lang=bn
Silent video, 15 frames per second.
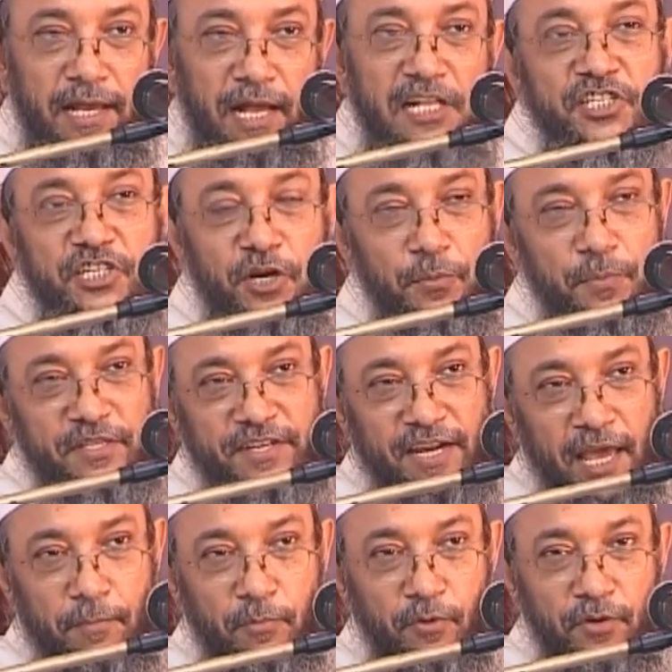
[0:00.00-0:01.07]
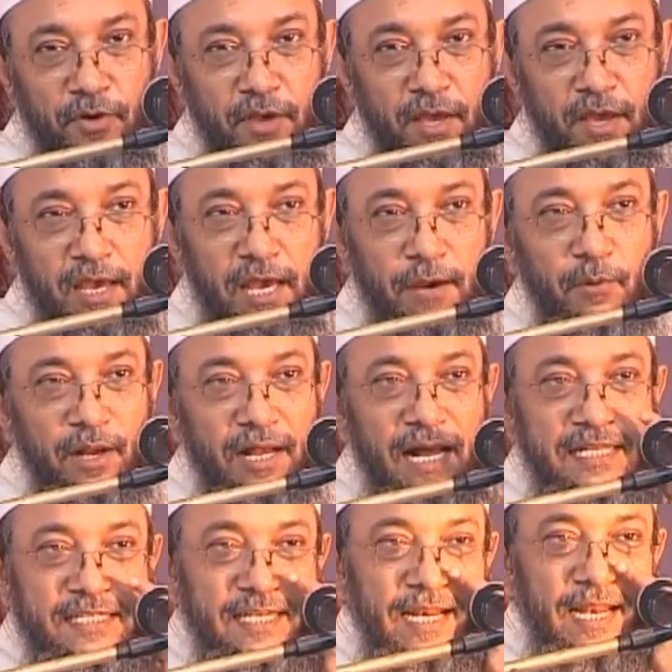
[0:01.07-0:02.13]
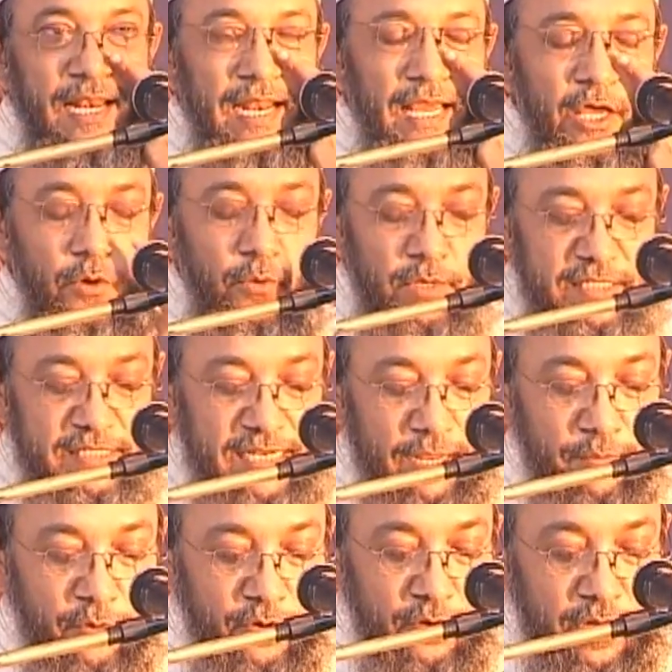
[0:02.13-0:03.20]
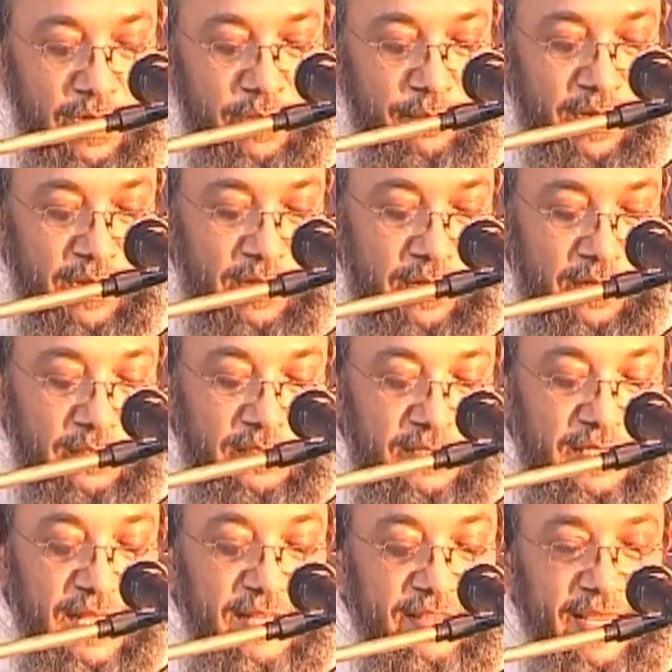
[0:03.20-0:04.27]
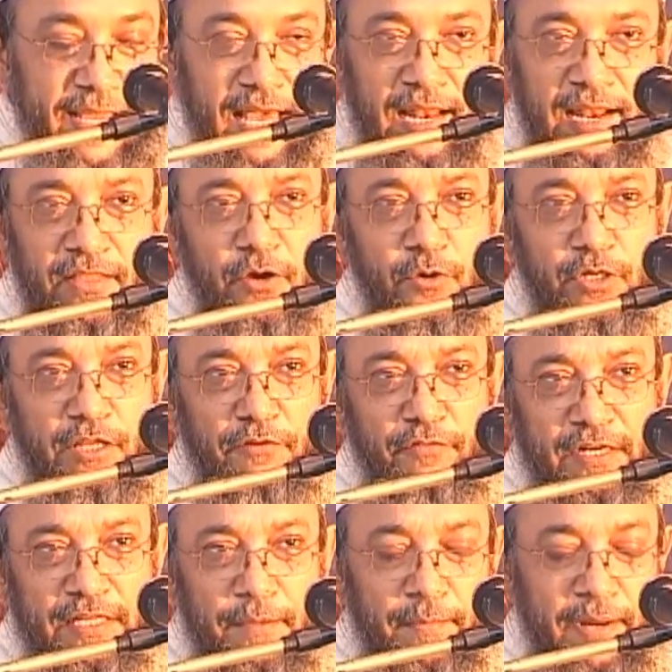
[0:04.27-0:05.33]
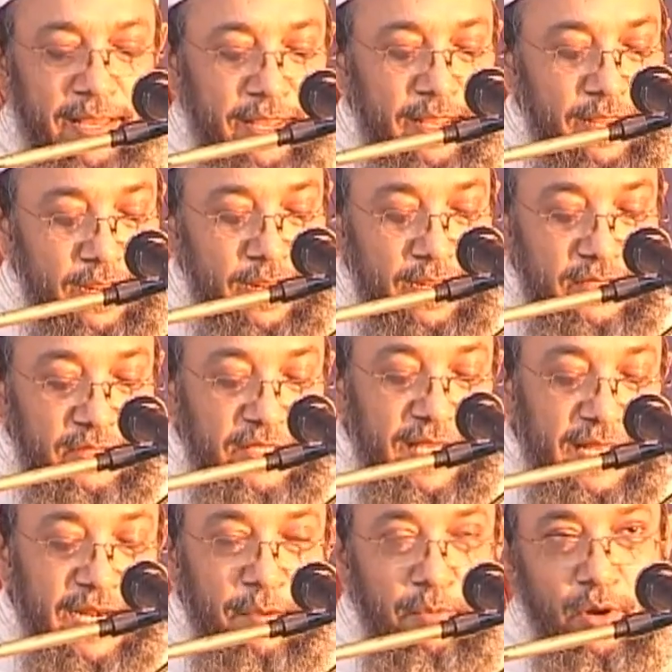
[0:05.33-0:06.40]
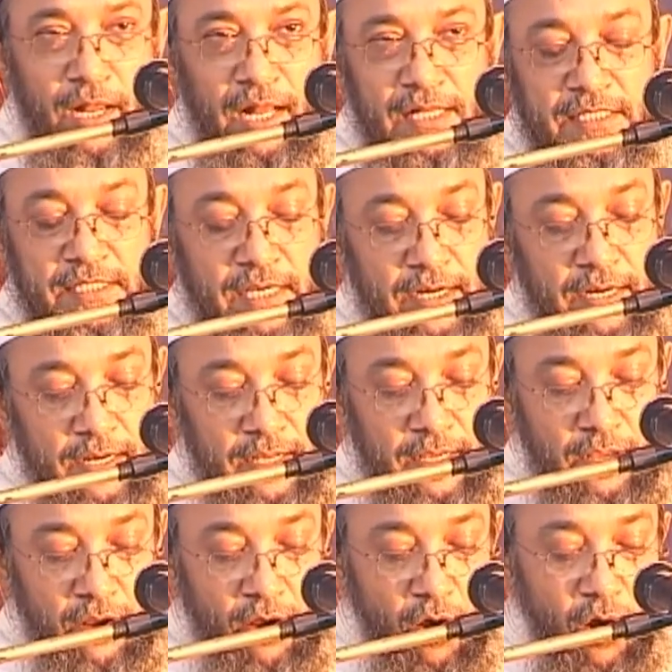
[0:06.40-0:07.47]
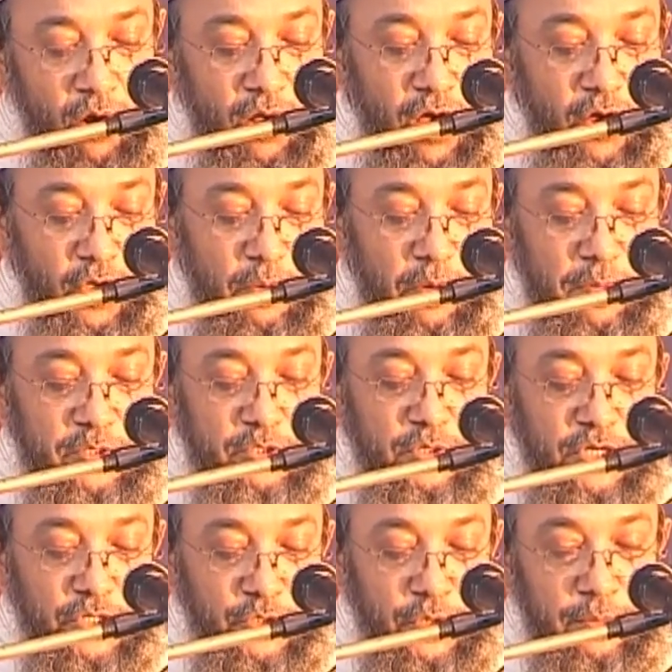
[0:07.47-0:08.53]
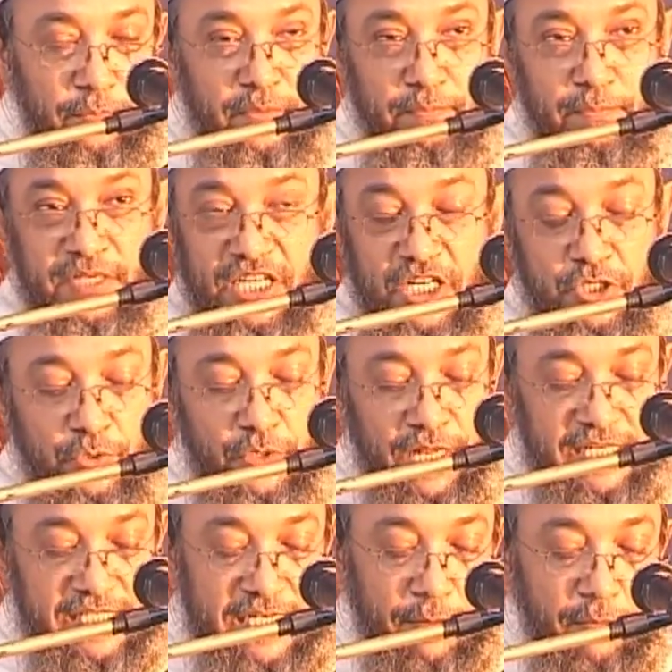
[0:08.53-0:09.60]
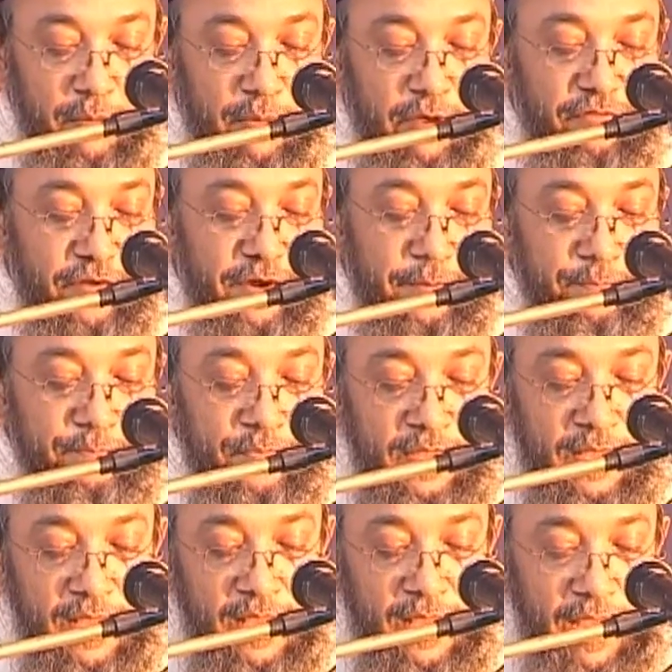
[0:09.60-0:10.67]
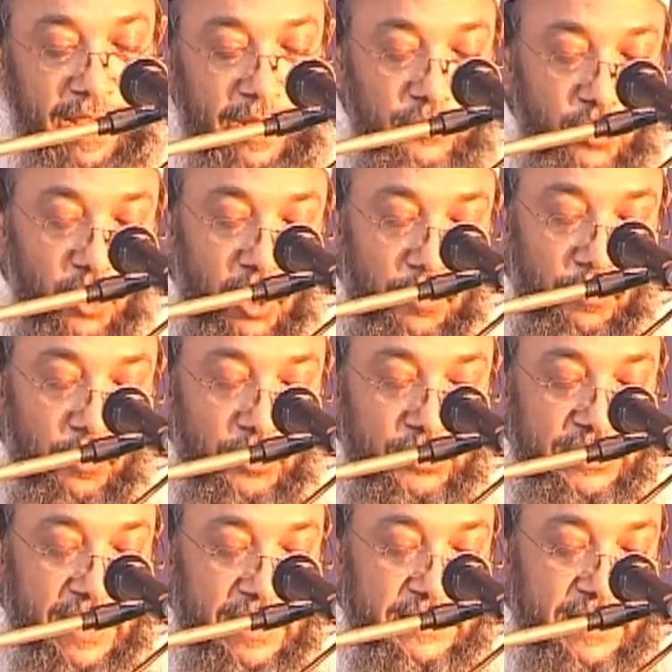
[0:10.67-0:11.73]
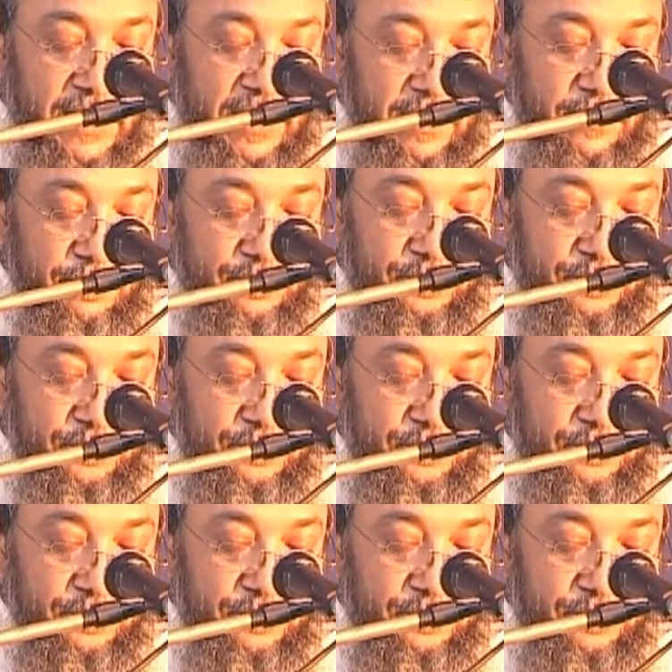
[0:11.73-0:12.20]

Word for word: কালচারের ভিতরে আইব এবং কালচারের লাগেও ইসলামও আমরা দিন থেকে আলাদা করতাম পারতাম না দিন এবং কালচার অঙ্গাঙ্গিভাবে জড়িত বিশেষ করে ইসলামের ব্যাপার এবং ধর্ম যার যার